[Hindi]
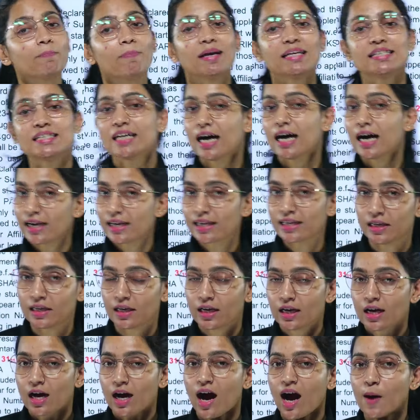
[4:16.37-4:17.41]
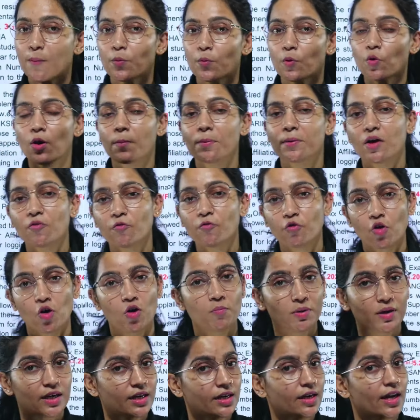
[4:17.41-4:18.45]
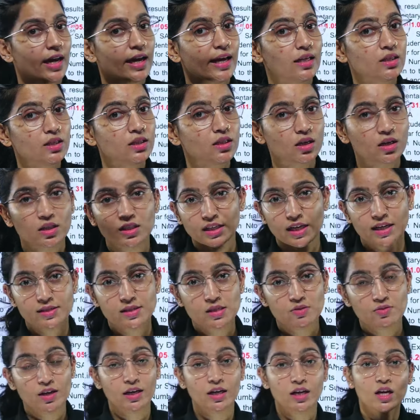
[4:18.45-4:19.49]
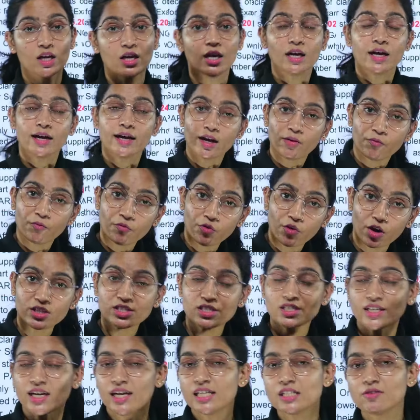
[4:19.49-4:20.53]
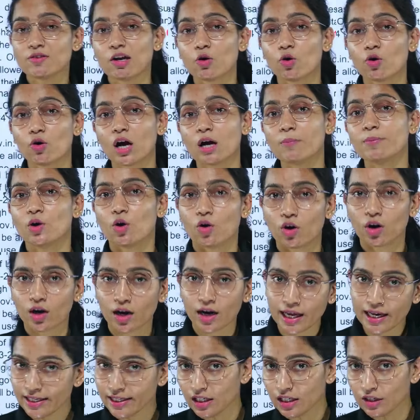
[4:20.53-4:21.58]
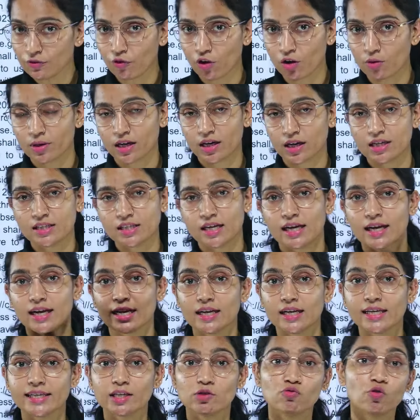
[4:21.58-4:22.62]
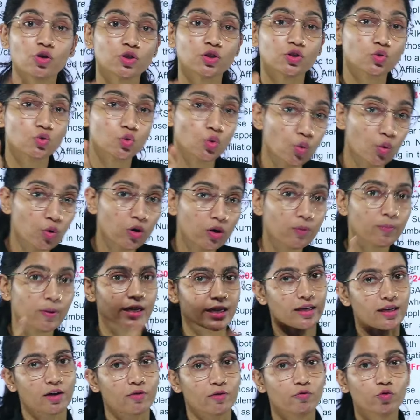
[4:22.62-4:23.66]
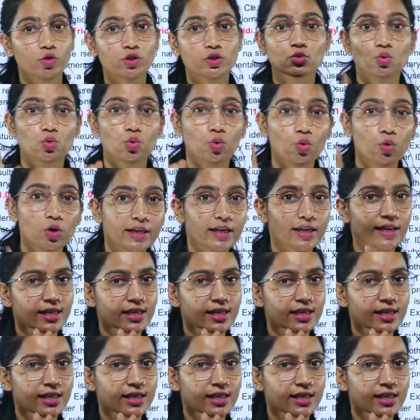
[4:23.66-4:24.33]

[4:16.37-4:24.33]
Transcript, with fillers: पे जाके आपको अपना फॉर्म भरना है थर्ड चांस वाले फर्स्ट चांस वालों का भी ऑनलाइन ही फॉर्म भरा जाएगा लेकिन वो स्कूल भरेगा वो स्कूल की